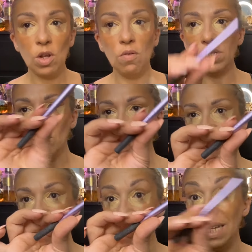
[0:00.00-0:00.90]
questo
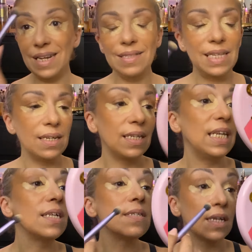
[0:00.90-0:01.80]
pennello di Real
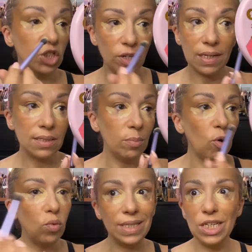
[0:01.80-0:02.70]
Techniques che ci avrà tipo
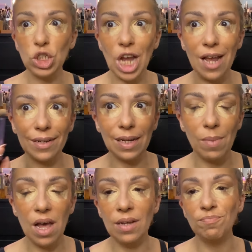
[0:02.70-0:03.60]
15 anni
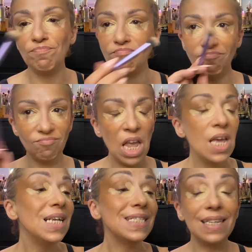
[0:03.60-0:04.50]
ma
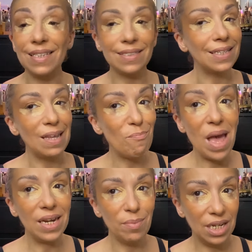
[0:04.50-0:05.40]
se li trattate
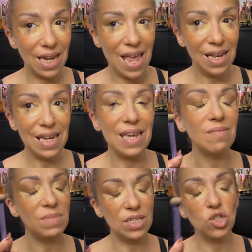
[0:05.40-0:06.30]
bene i pennelli
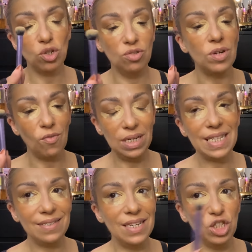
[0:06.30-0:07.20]
e sono di una
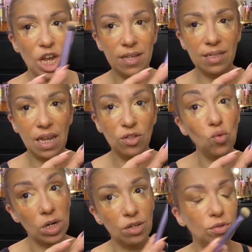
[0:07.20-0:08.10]
qualità decente
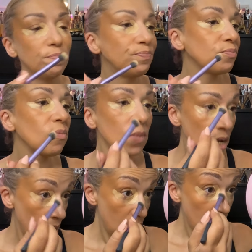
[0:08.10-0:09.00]
durano
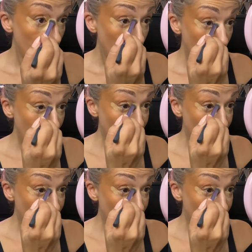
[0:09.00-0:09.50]
e